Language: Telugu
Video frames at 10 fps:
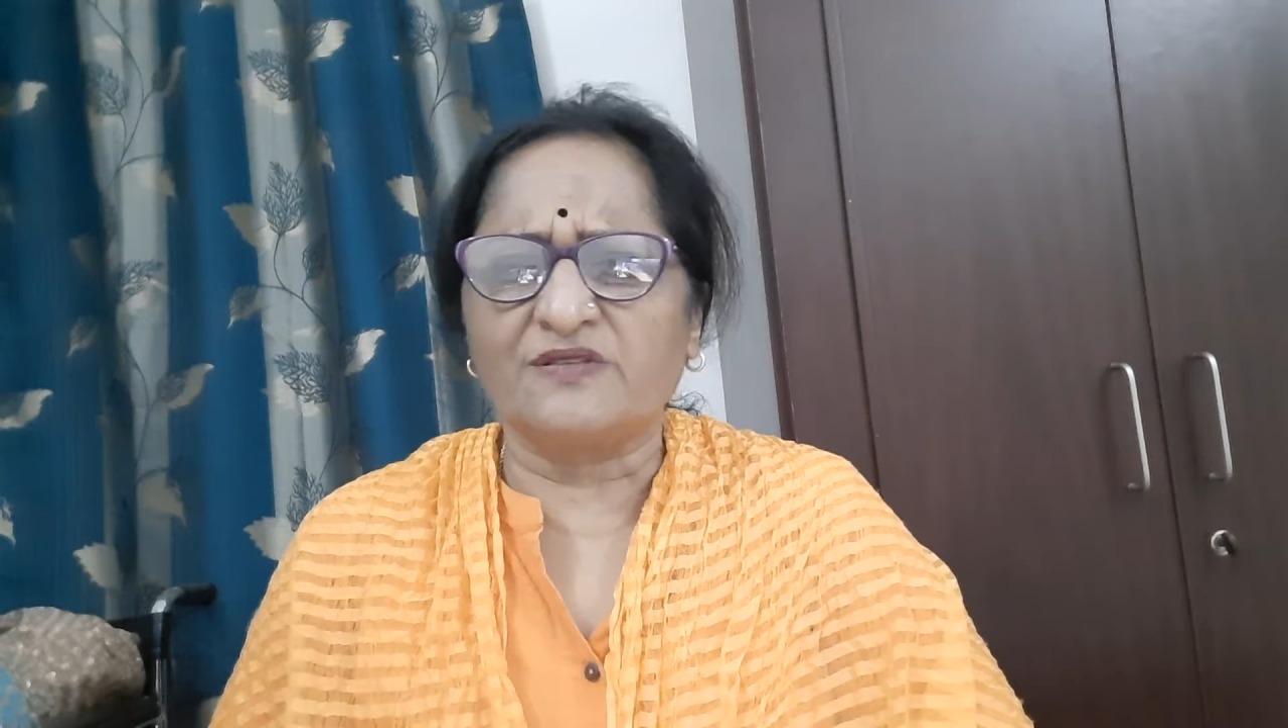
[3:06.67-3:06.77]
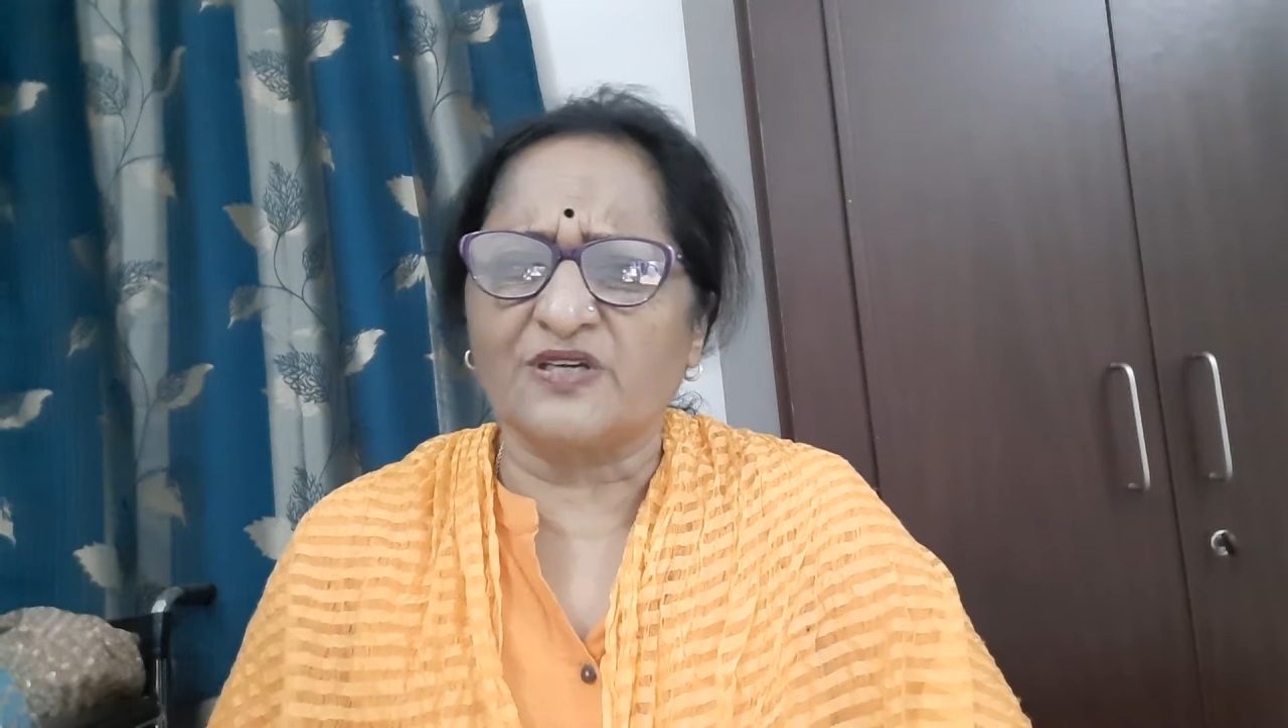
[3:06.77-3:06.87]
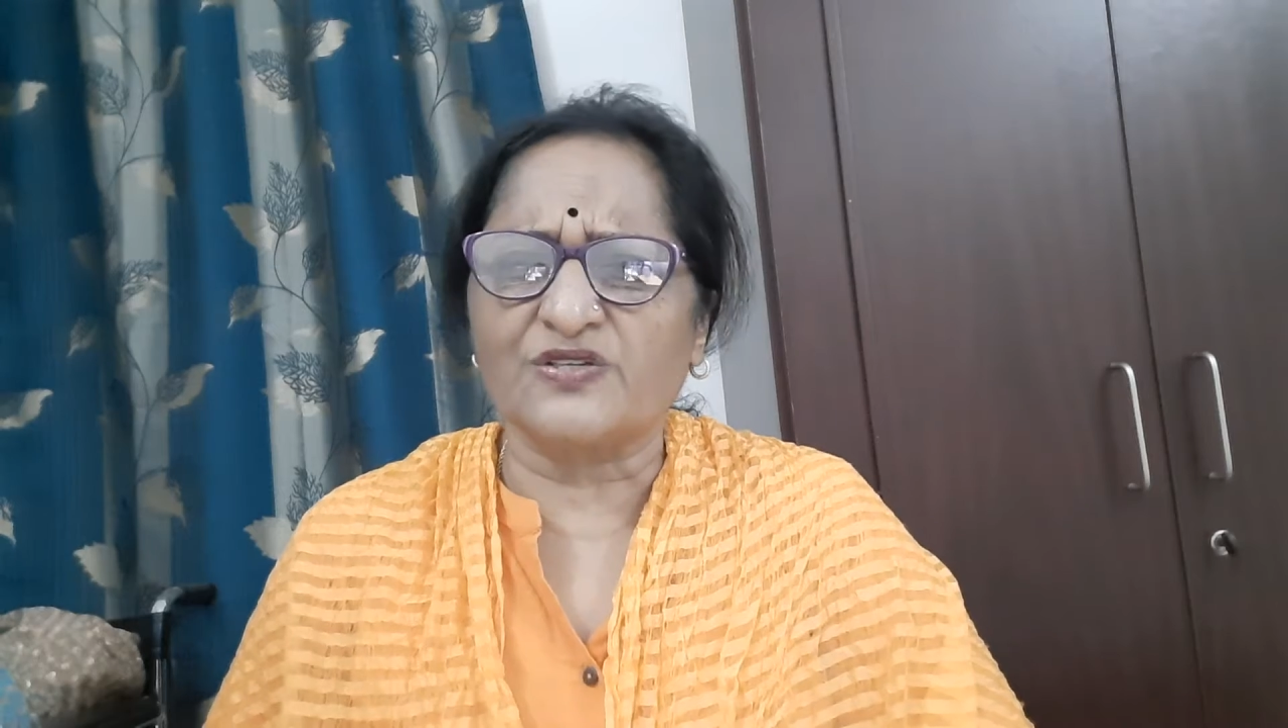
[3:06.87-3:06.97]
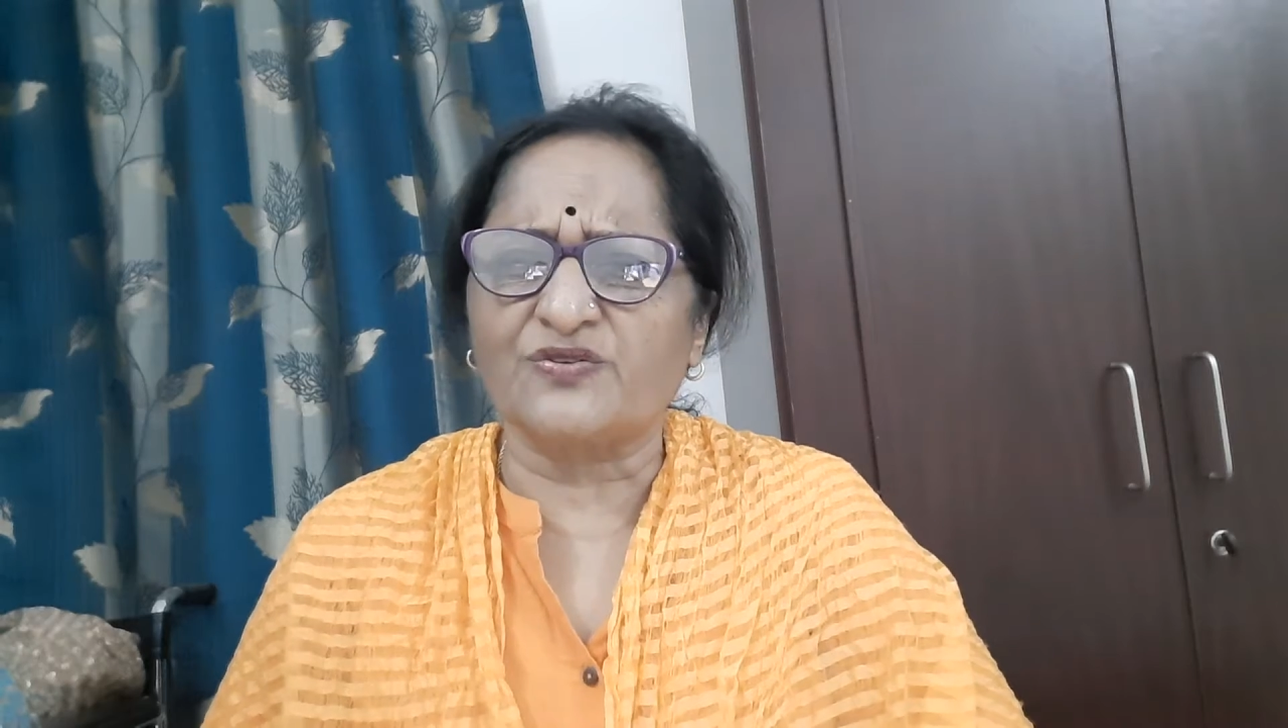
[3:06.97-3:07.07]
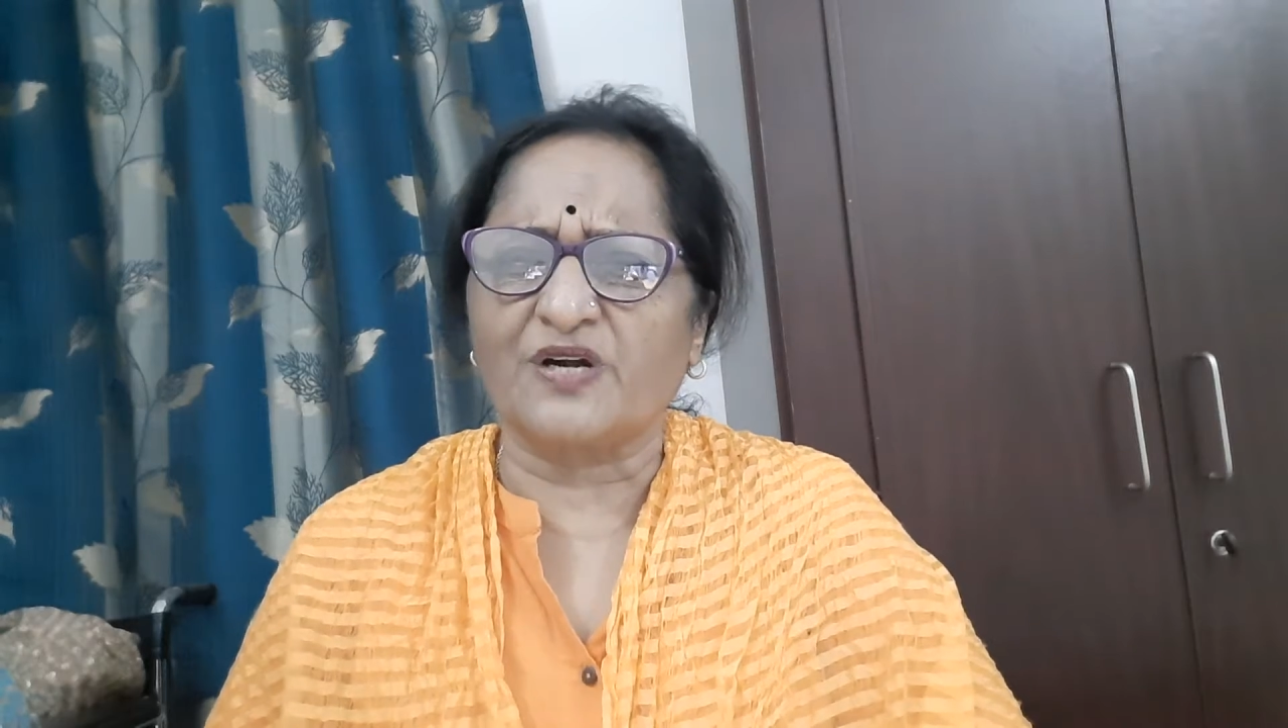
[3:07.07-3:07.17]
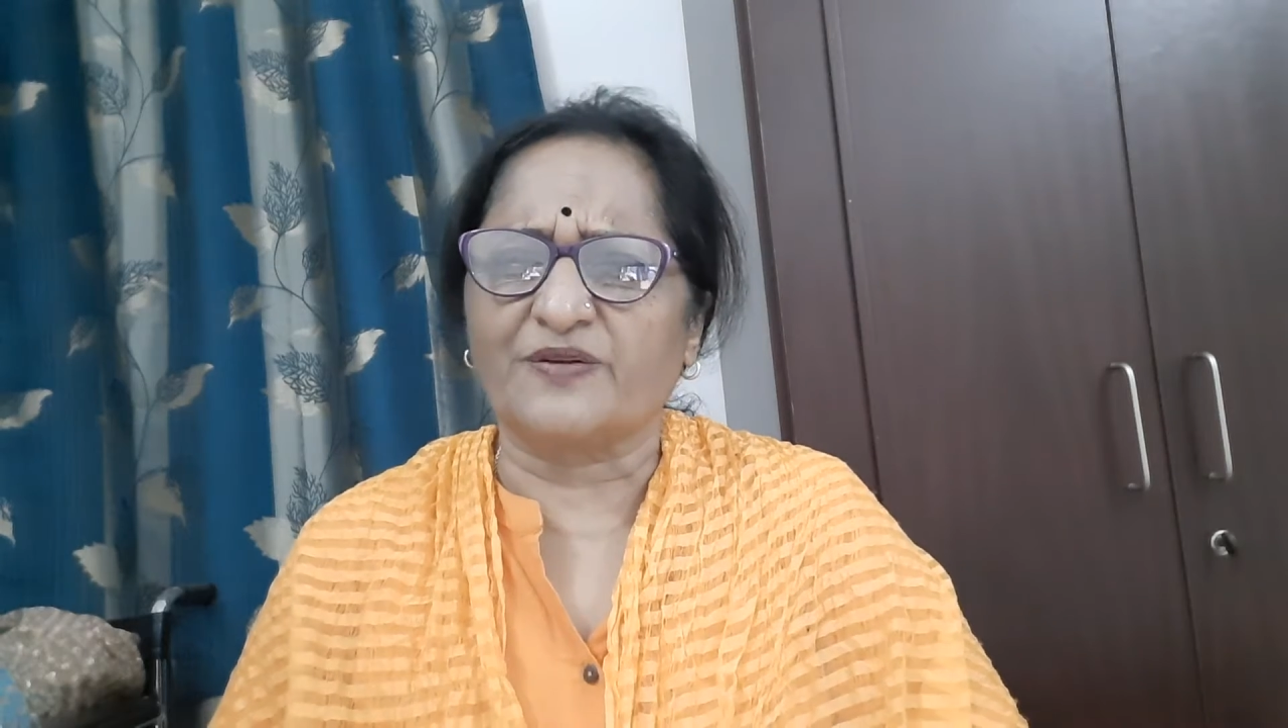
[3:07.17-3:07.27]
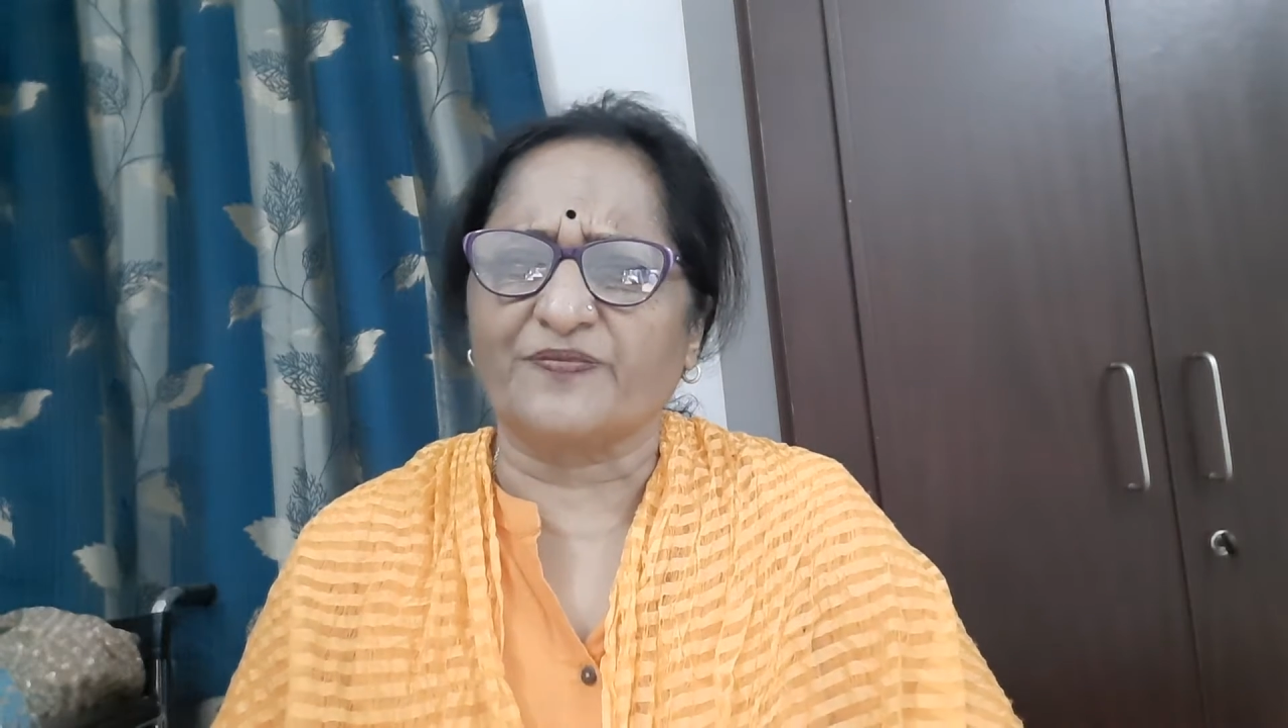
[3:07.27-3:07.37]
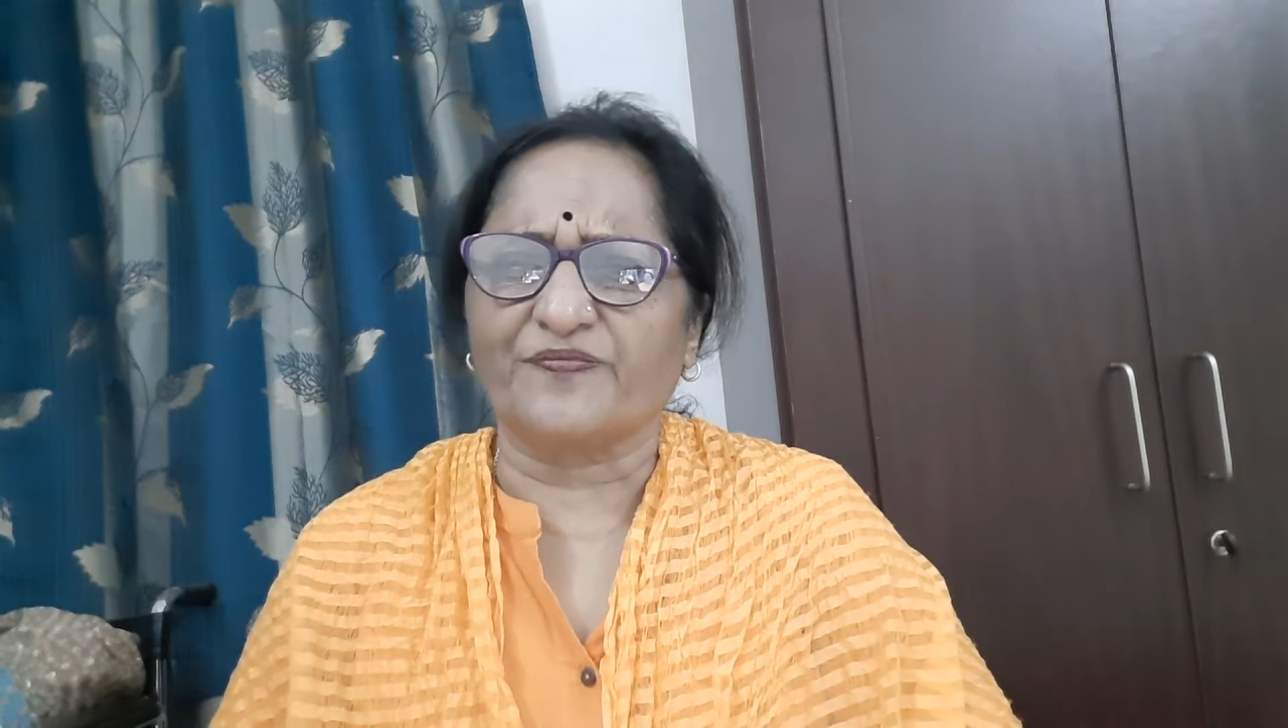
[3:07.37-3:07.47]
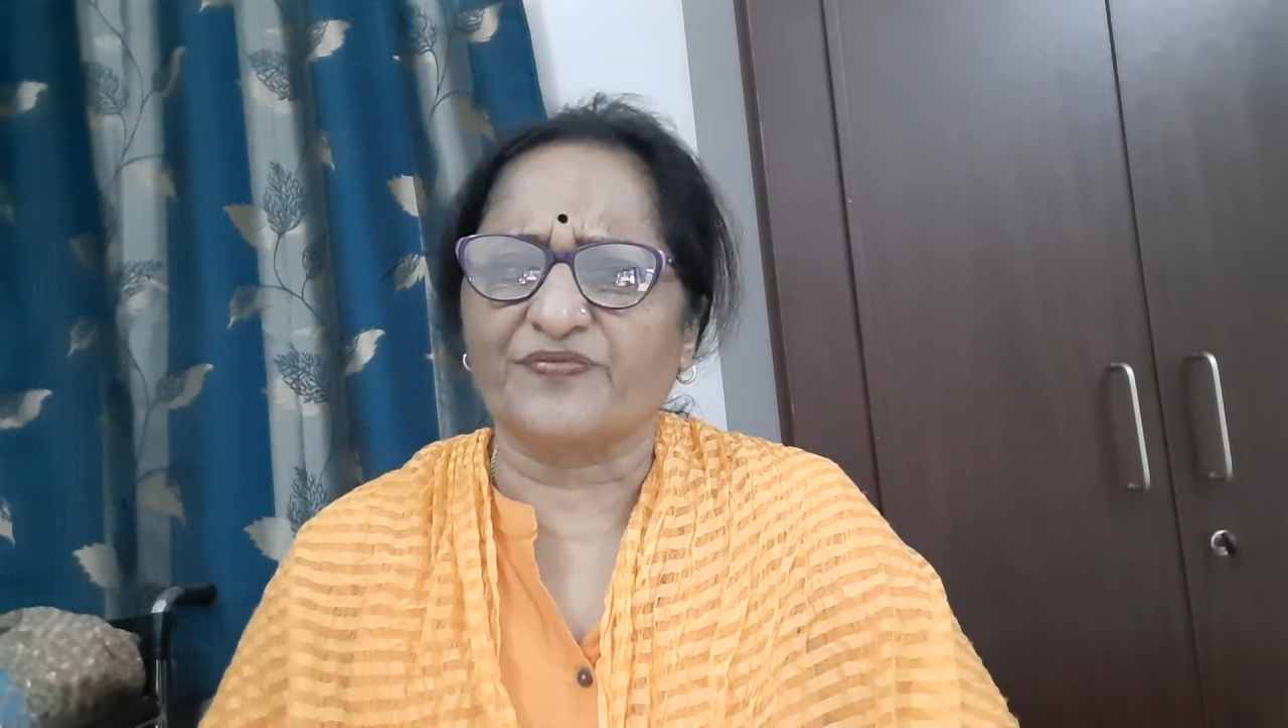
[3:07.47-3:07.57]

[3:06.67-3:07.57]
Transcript: చేస్తున్నాడు